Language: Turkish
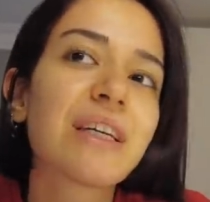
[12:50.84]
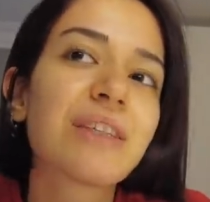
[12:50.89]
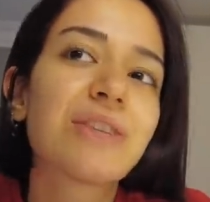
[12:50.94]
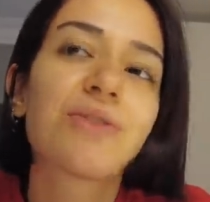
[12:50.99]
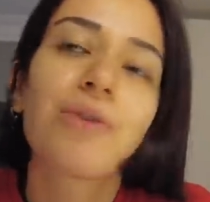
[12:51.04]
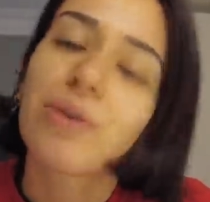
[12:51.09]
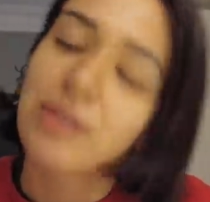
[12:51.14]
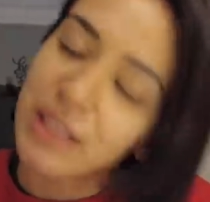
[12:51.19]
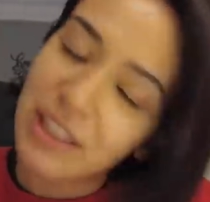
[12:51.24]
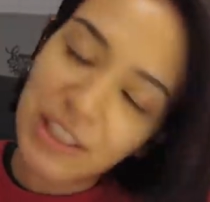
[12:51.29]

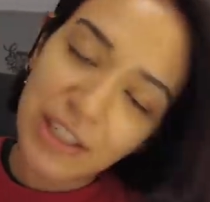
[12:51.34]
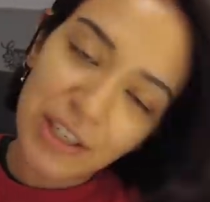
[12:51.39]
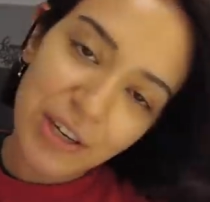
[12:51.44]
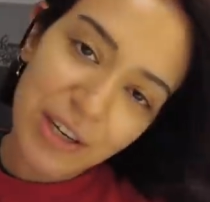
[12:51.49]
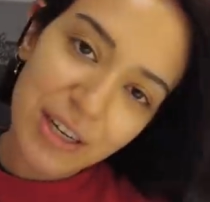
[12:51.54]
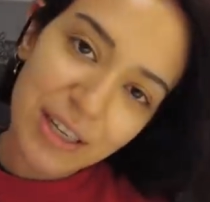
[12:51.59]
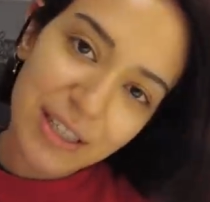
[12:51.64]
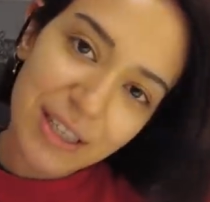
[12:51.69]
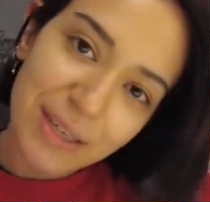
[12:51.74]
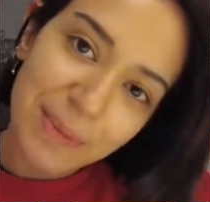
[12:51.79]
Çok
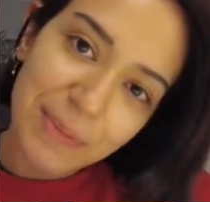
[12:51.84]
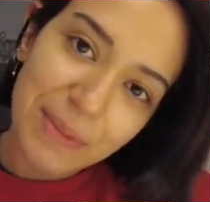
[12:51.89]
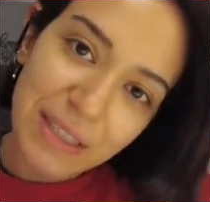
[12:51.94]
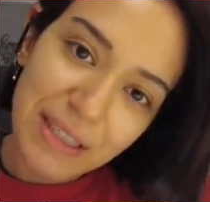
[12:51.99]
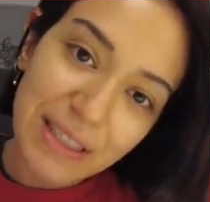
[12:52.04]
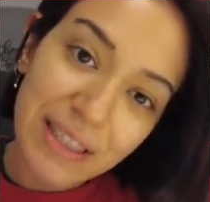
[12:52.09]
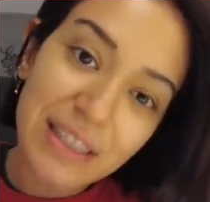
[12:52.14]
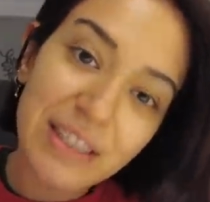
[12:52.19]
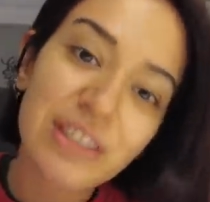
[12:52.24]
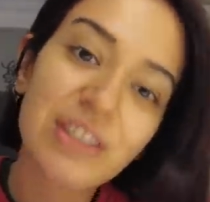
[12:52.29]
teşekkür ederim
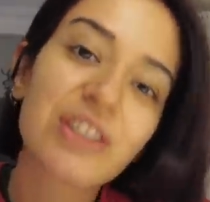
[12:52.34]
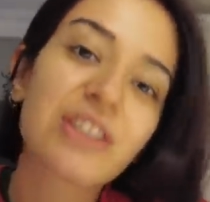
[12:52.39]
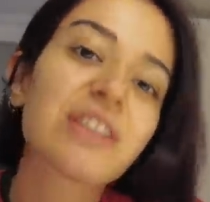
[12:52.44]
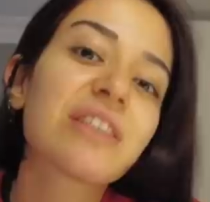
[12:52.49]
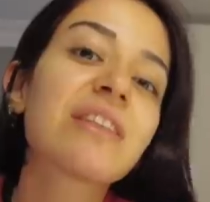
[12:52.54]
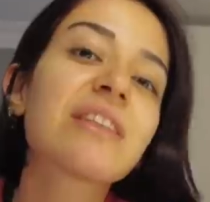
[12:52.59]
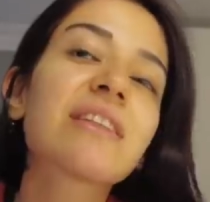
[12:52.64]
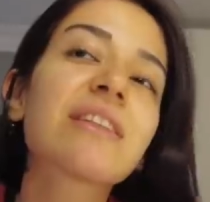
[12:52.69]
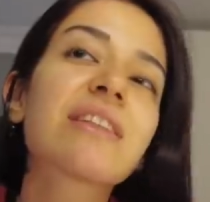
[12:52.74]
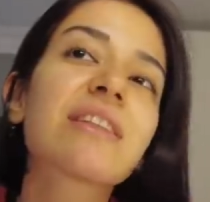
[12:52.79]
izlediğiniz
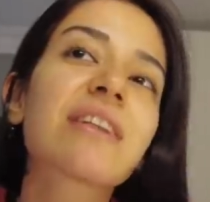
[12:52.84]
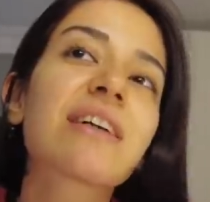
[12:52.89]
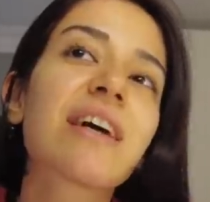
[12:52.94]
için.